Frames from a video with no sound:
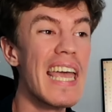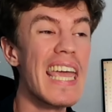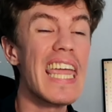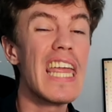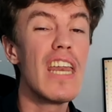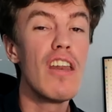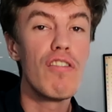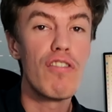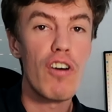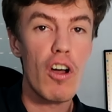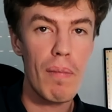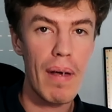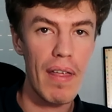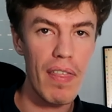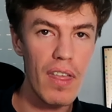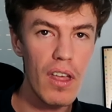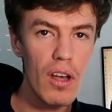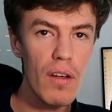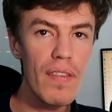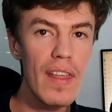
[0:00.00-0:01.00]

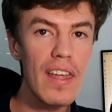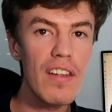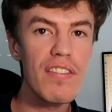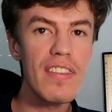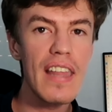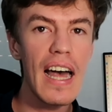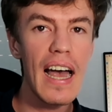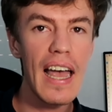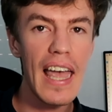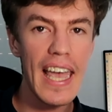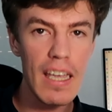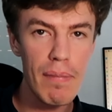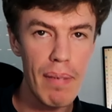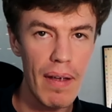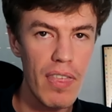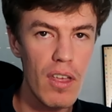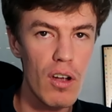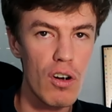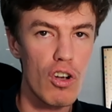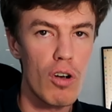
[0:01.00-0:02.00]
información de esta
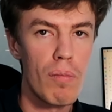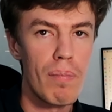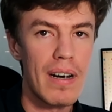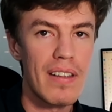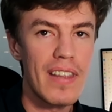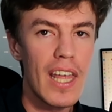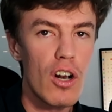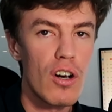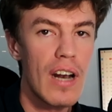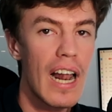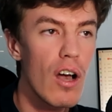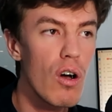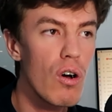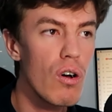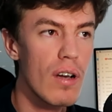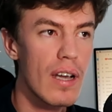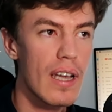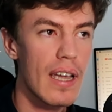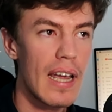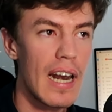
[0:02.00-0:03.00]
equipación. Compartieron
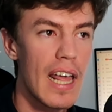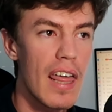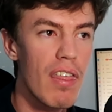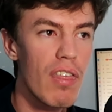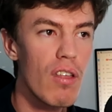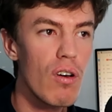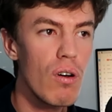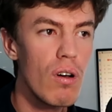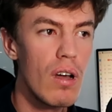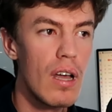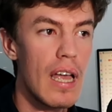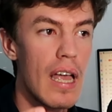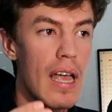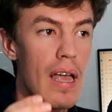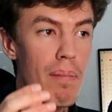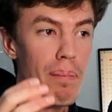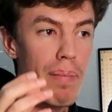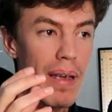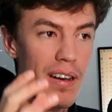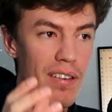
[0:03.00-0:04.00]
algo que le hizo
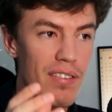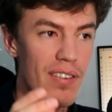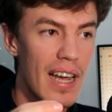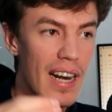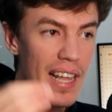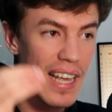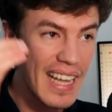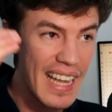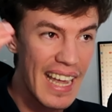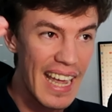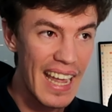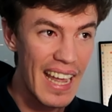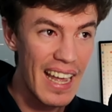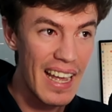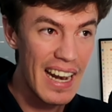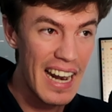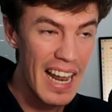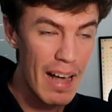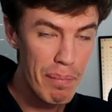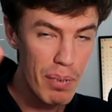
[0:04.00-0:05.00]
pensar
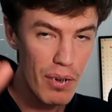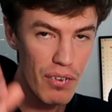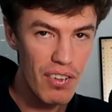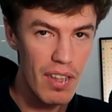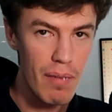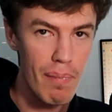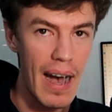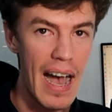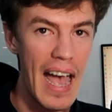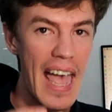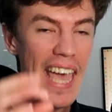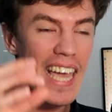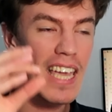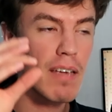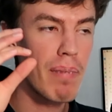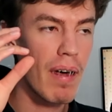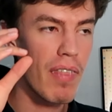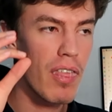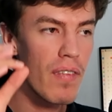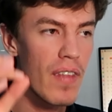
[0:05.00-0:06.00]
que la próxima
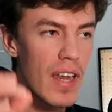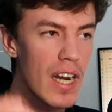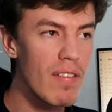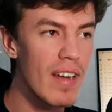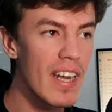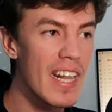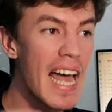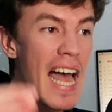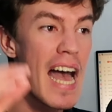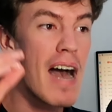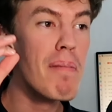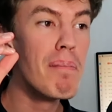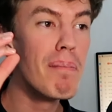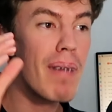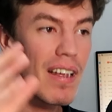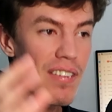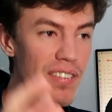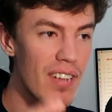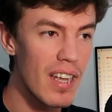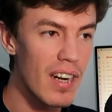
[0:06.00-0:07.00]
equipación de River
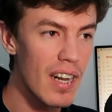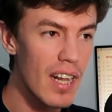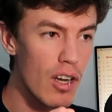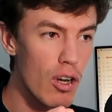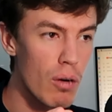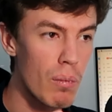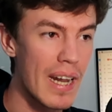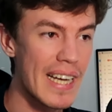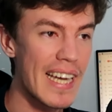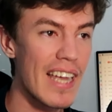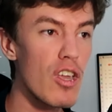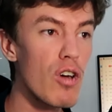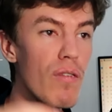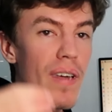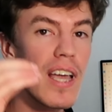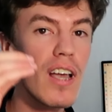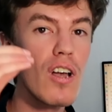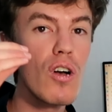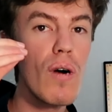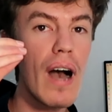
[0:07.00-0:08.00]
va a ser como la que yo
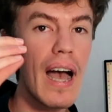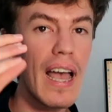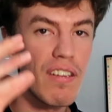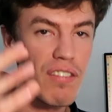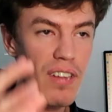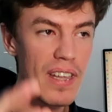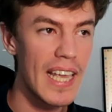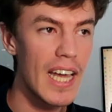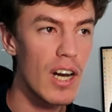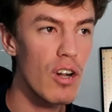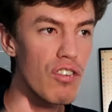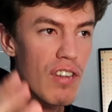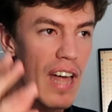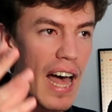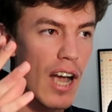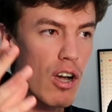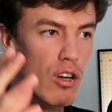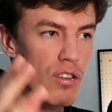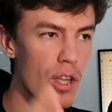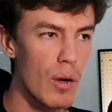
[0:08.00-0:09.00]
vengo a enseñaros
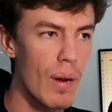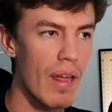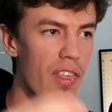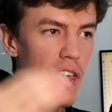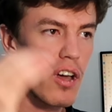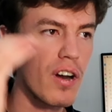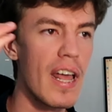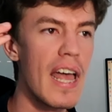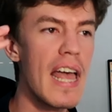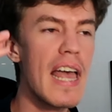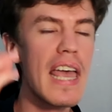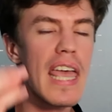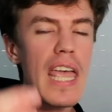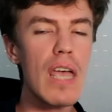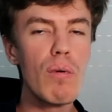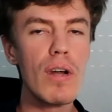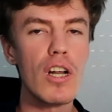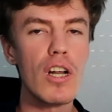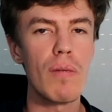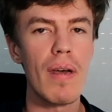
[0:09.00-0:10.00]
a continuación.
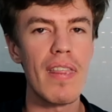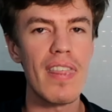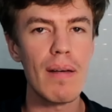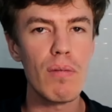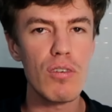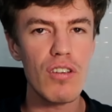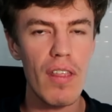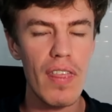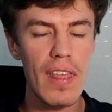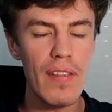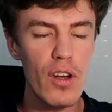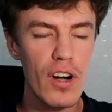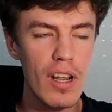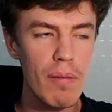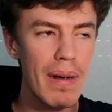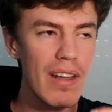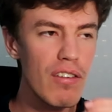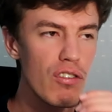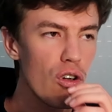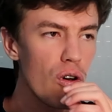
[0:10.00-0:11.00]
Y comenzamos haciendo
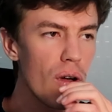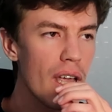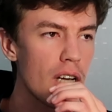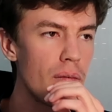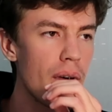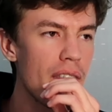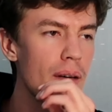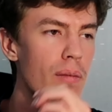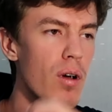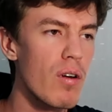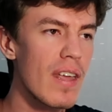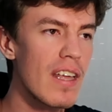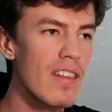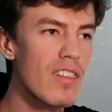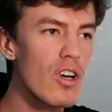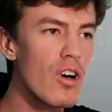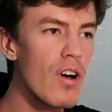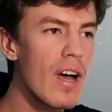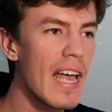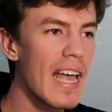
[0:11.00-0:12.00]
repaso y comenzamos
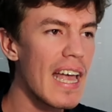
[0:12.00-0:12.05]
viendo